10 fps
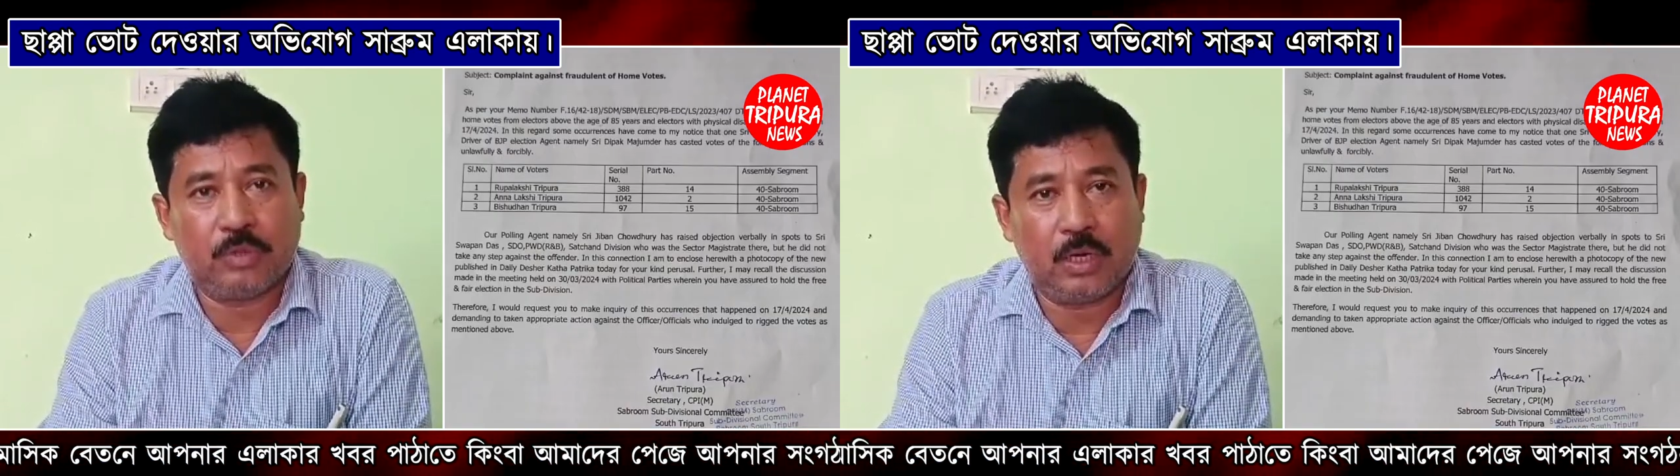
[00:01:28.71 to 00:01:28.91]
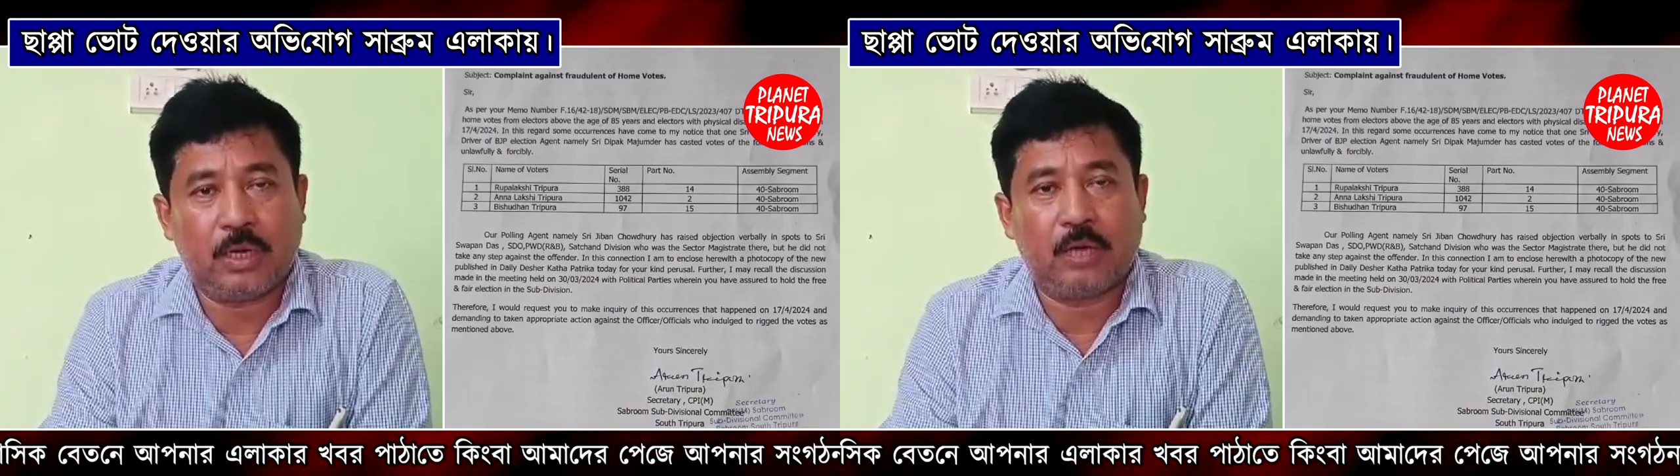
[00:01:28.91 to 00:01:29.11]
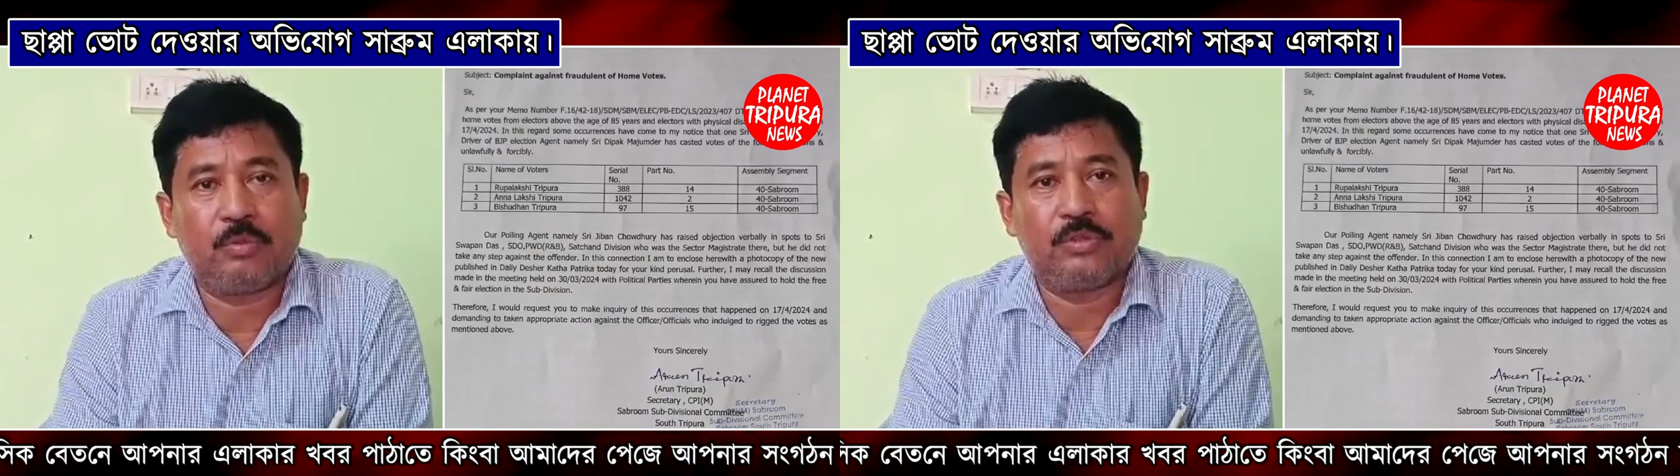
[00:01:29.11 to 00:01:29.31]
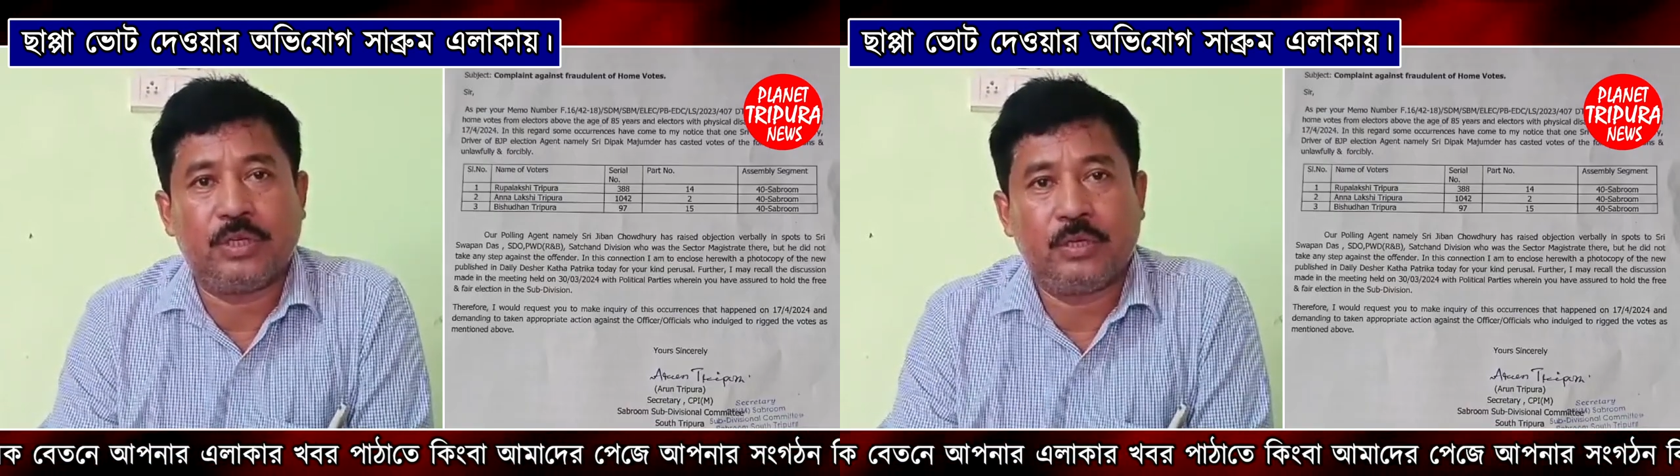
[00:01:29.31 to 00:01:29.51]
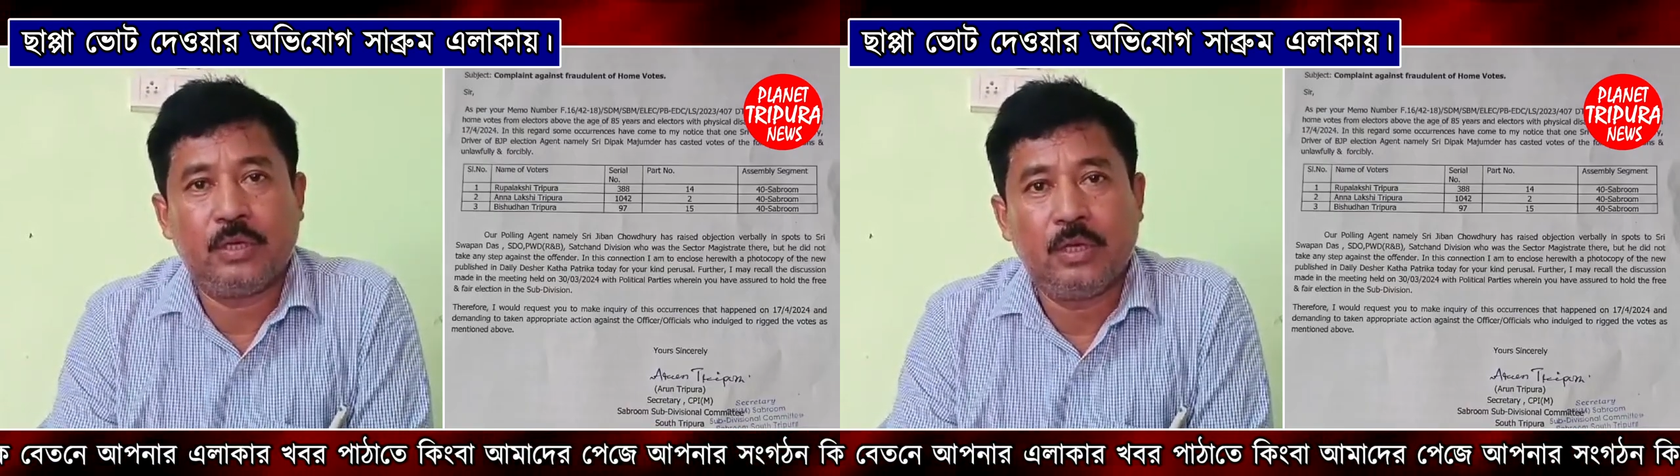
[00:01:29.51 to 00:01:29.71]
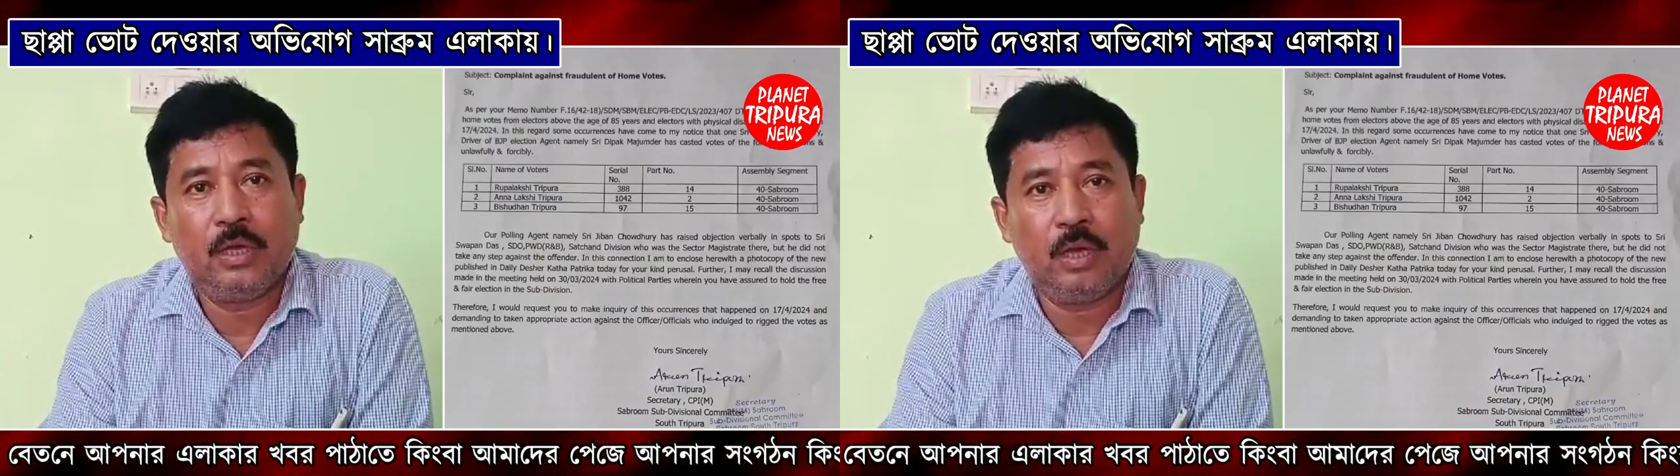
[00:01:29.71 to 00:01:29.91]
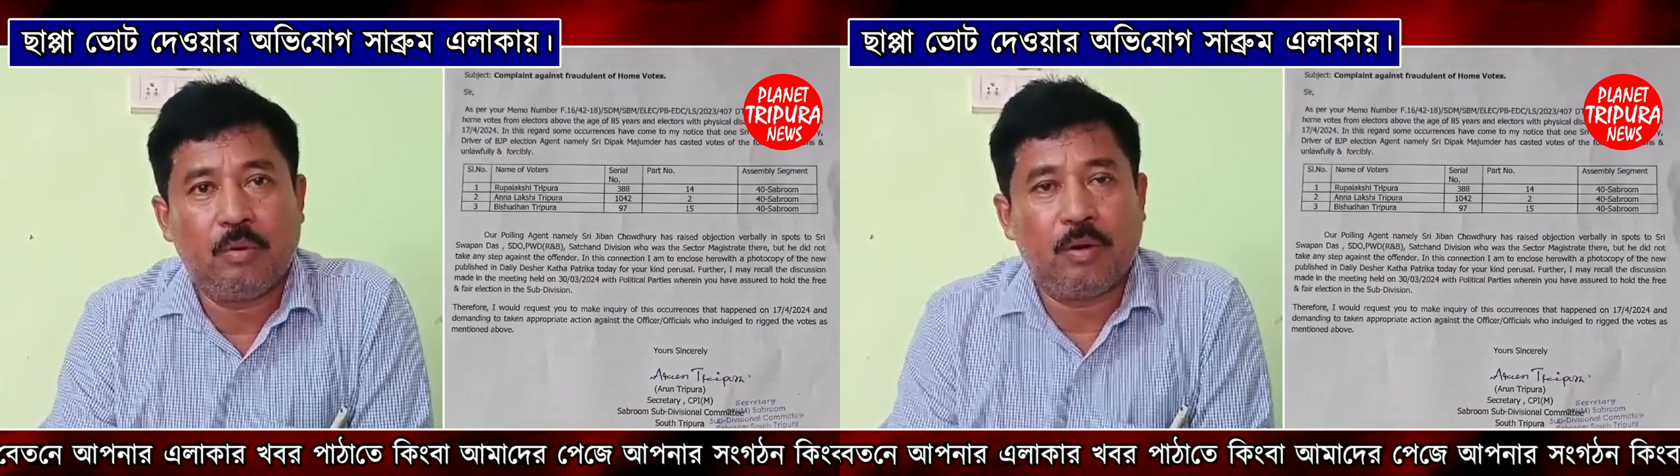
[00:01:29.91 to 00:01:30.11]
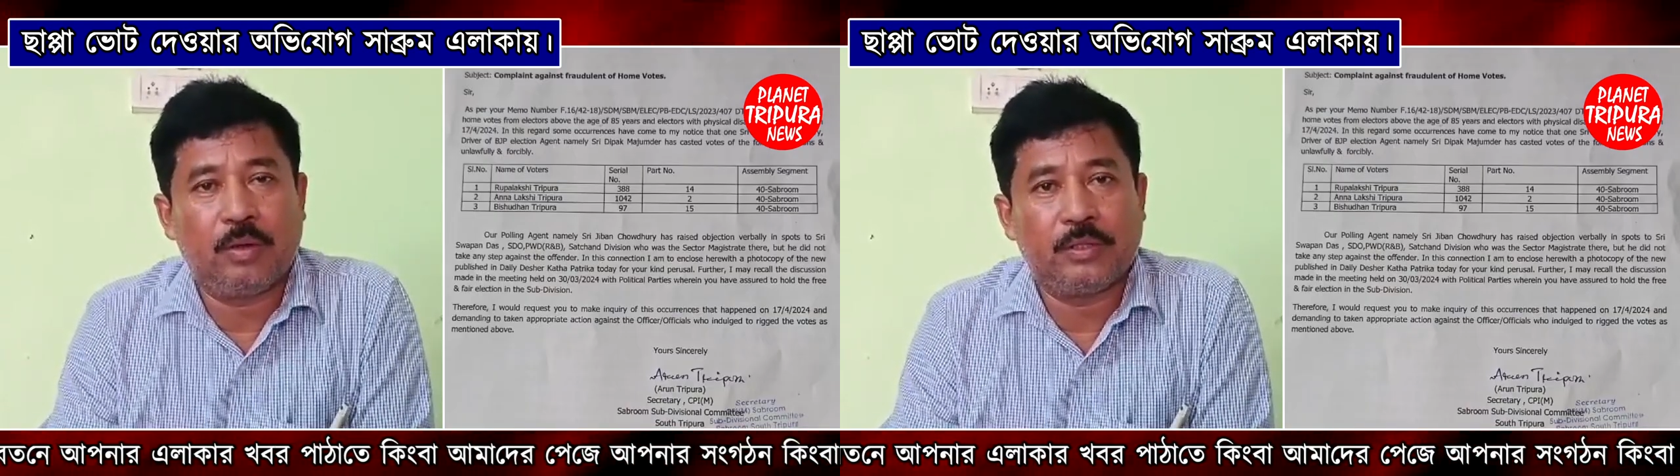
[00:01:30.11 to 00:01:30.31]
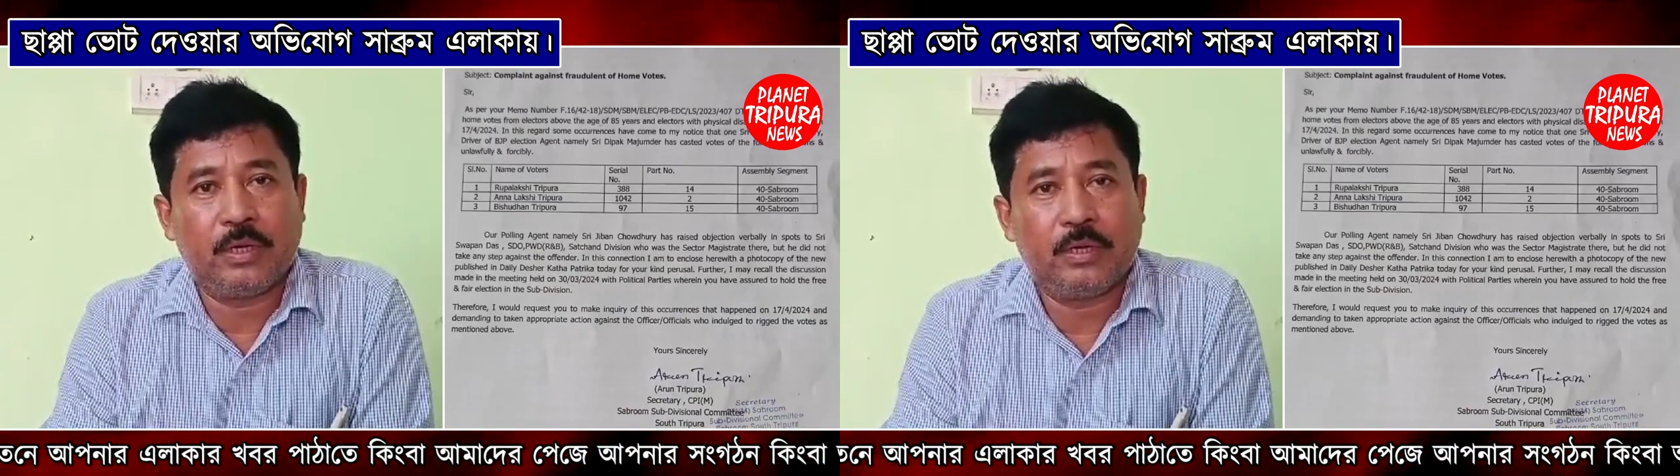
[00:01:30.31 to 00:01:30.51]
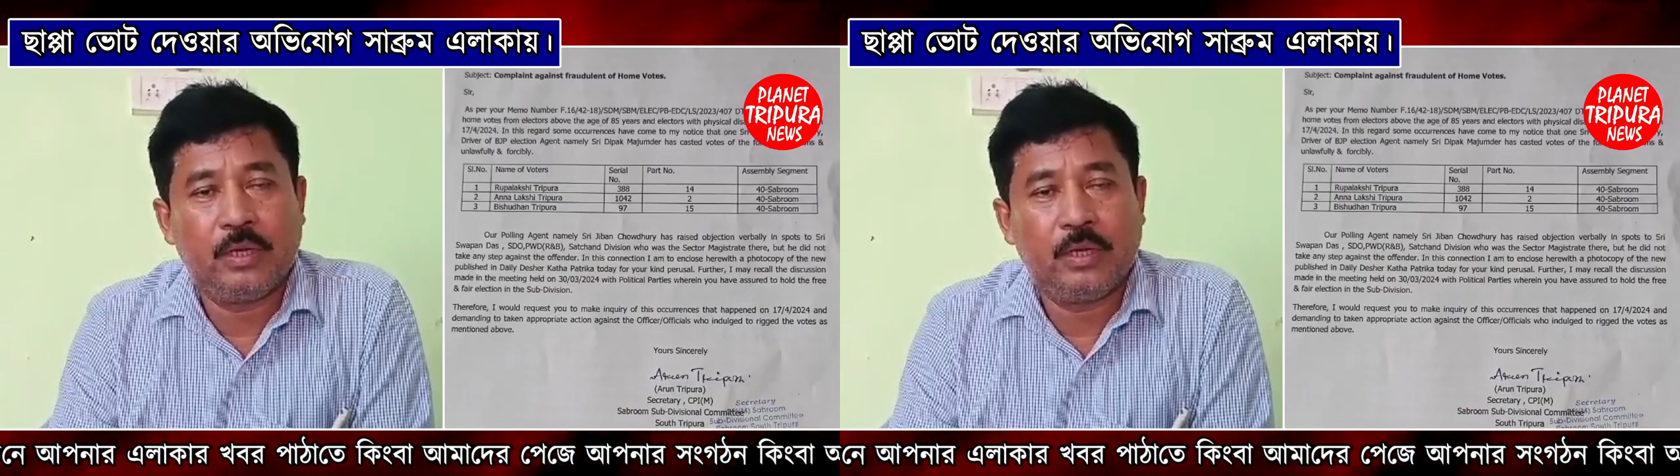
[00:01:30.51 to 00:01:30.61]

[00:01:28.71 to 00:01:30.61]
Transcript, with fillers: এলাকার মধ্যে এবং আমাদের